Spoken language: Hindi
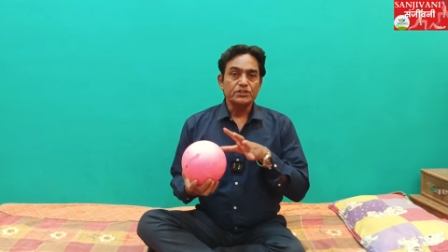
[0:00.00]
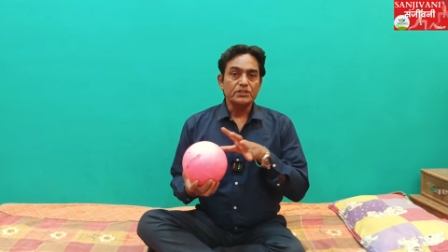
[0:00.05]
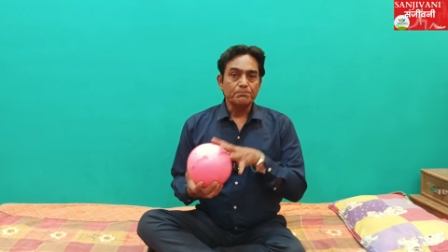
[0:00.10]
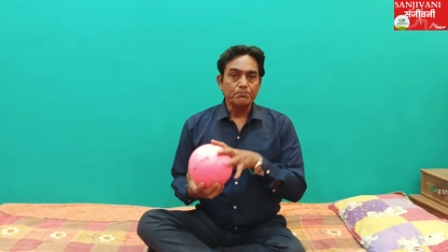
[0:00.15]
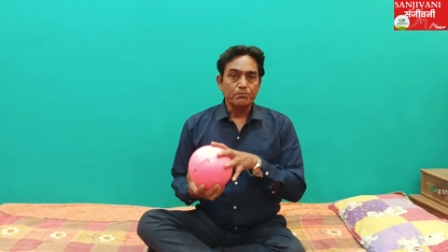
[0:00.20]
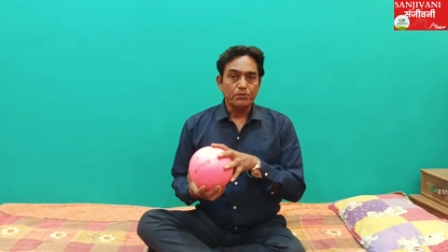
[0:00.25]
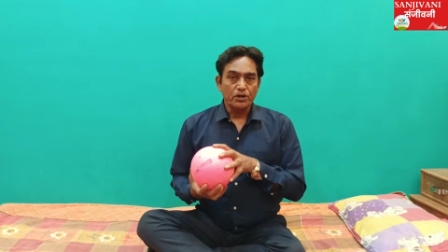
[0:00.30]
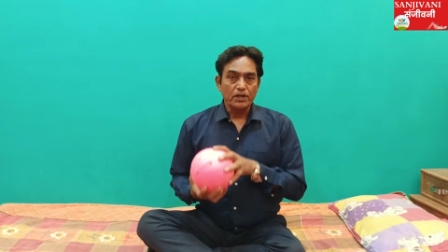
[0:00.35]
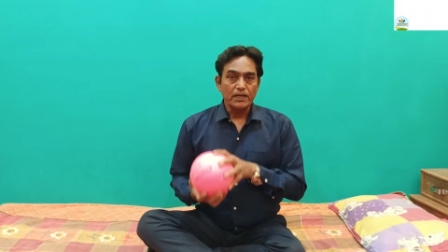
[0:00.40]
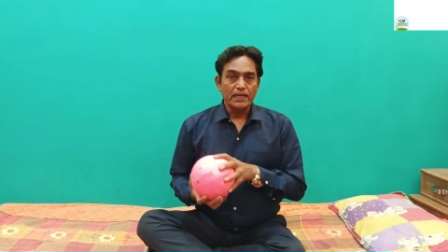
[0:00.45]

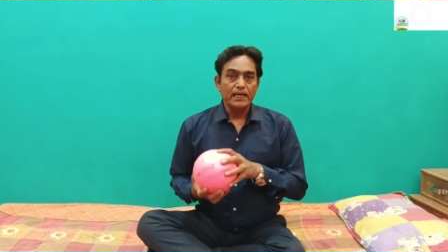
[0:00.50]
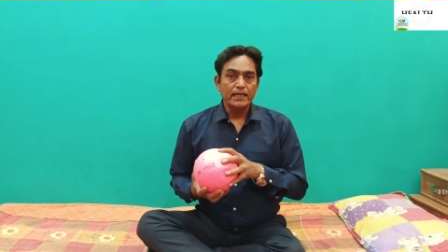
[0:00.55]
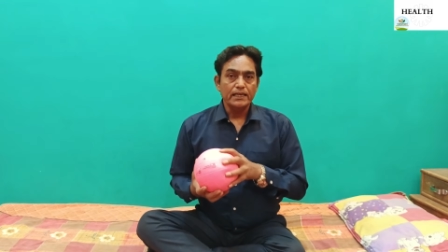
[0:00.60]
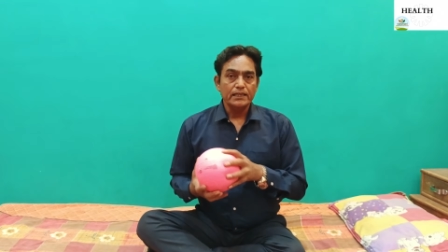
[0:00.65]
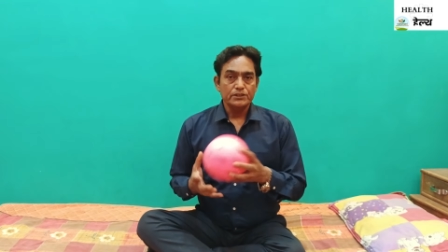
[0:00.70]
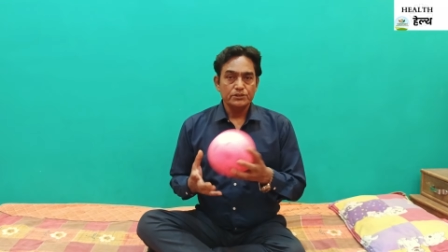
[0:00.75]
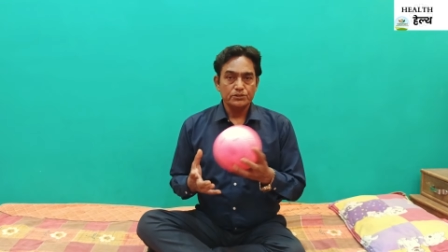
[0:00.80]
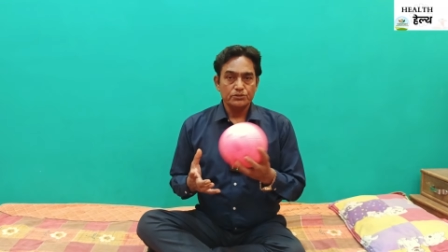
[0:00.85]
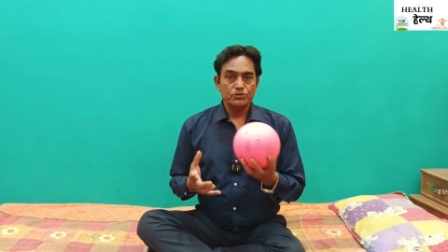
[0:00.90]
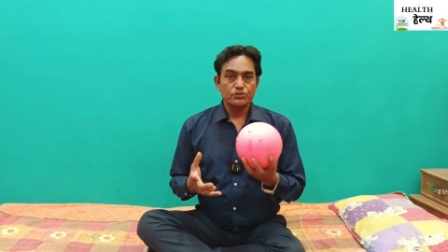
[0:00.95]
जिम बॉल है
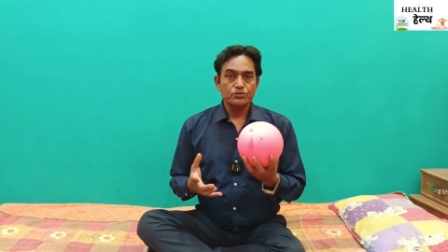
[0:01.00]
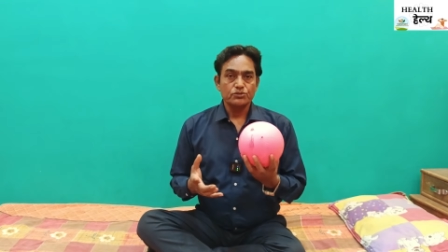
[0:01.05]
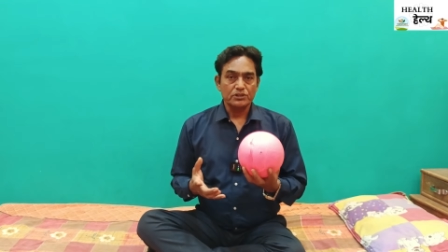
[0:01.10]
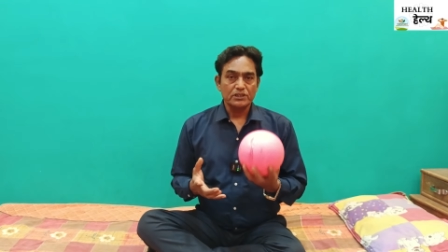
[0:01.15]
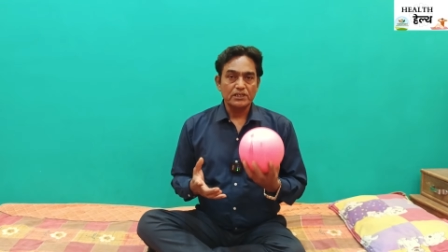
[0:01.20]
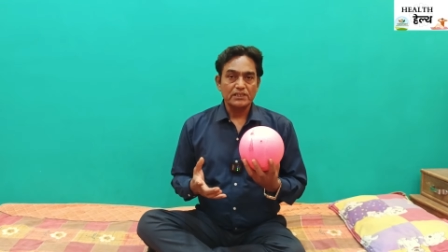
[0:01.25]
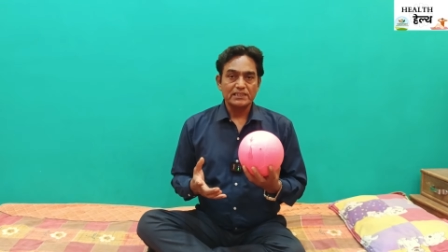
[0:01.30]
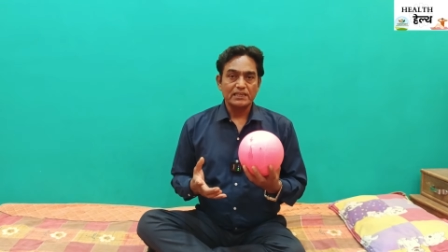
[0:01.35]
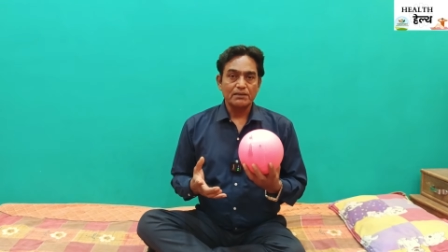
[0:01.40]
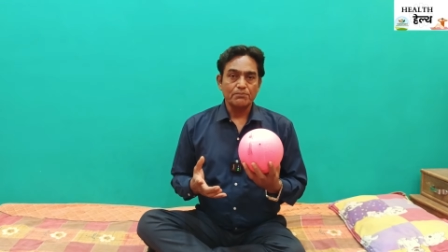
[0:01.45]
जो
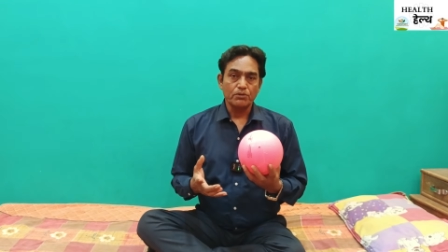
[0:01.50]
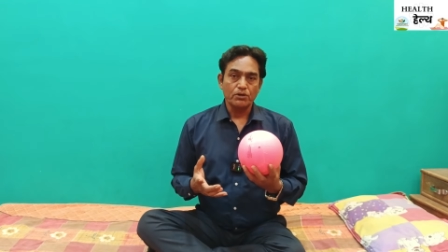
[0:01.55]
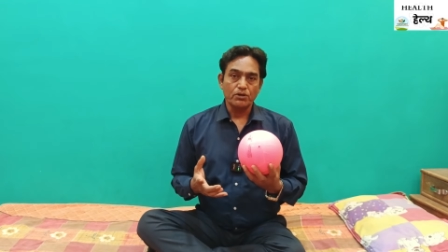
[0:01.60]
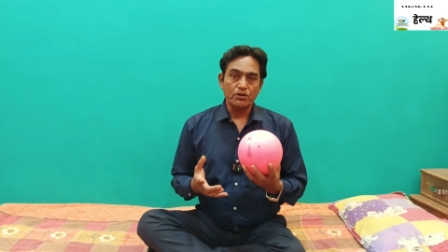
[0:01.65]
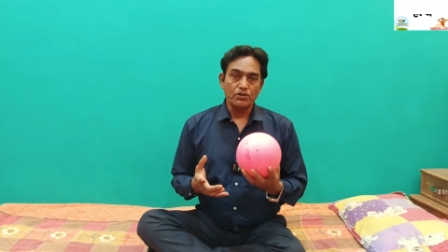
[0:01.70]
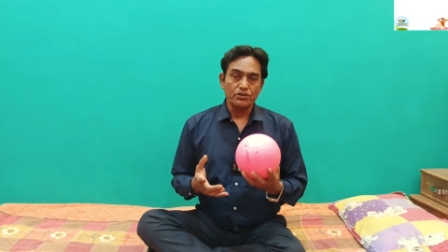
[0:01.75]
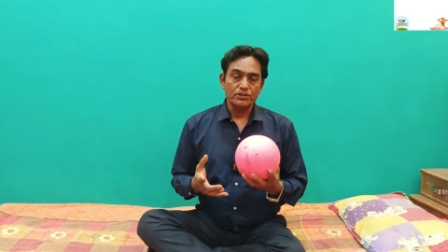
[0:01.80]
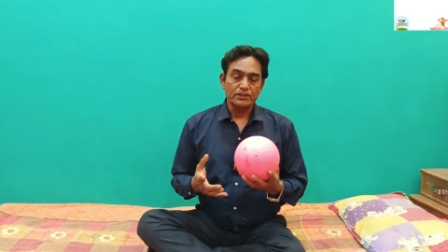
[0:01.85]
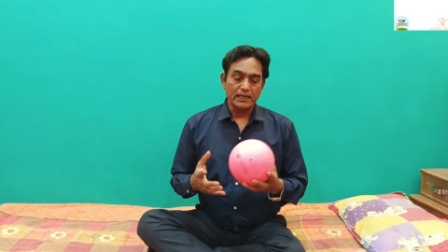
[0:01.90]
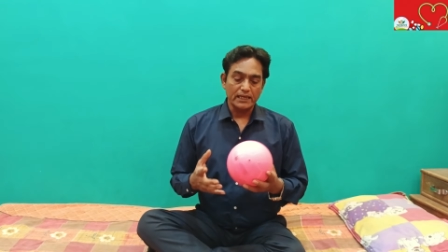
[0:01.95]
छोटा सा
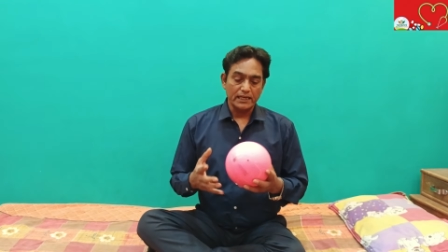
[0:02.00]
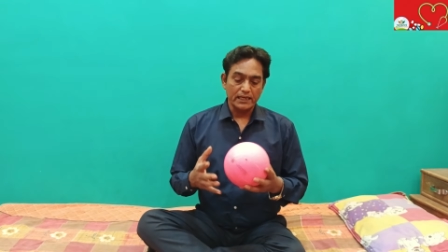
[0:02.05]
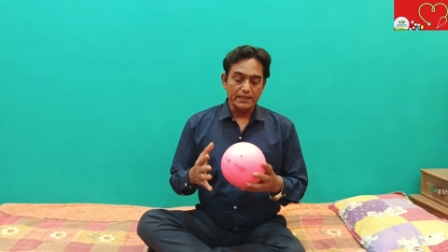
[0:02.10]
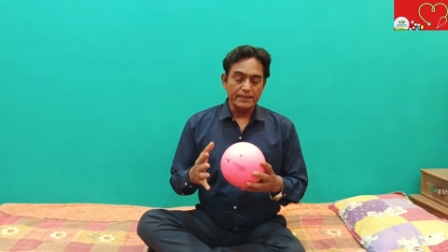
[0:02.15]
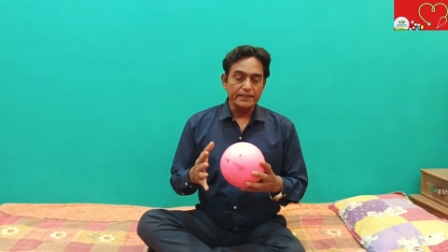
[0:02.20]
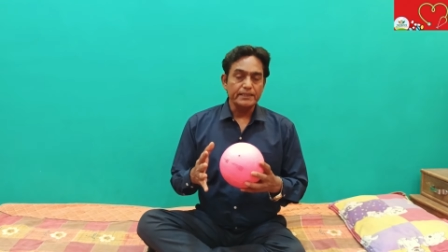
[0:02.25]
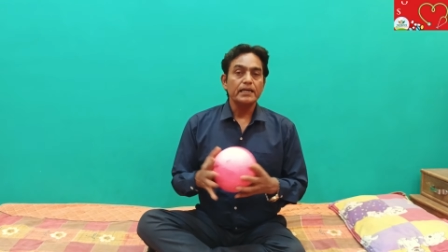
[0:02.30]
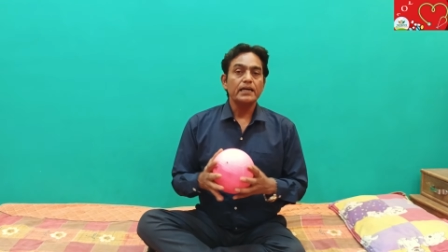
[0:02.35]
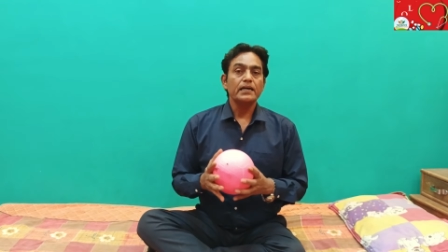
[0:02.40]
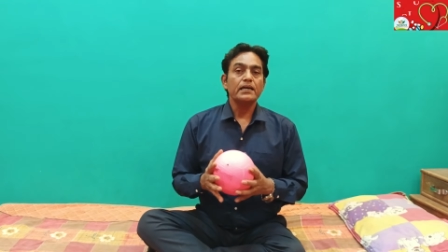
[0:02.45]
बॉल होता
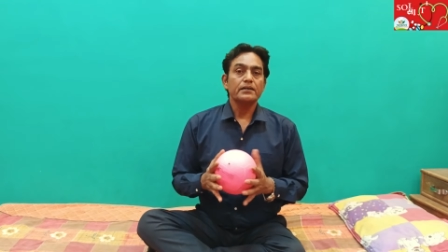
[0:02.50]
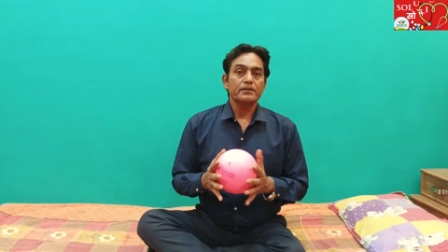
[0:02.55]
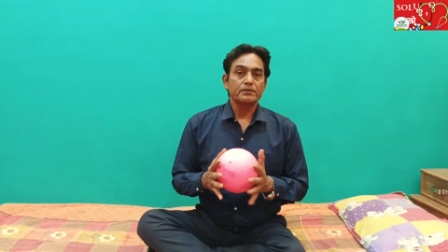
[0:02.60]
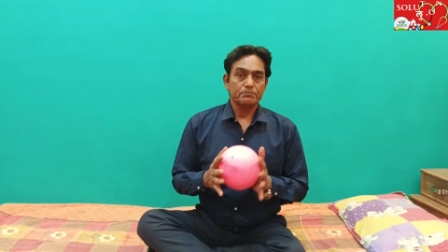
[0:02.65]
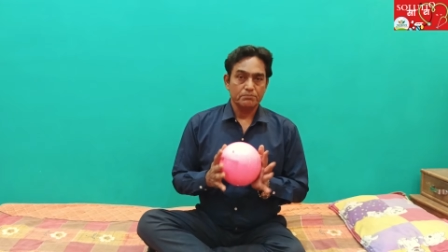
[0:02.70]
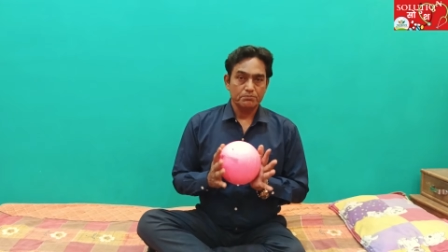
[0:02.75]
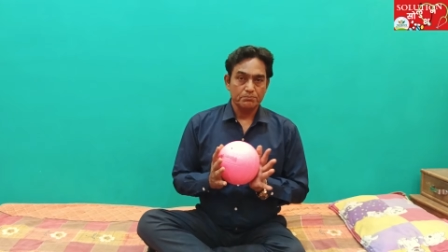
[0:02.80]
है या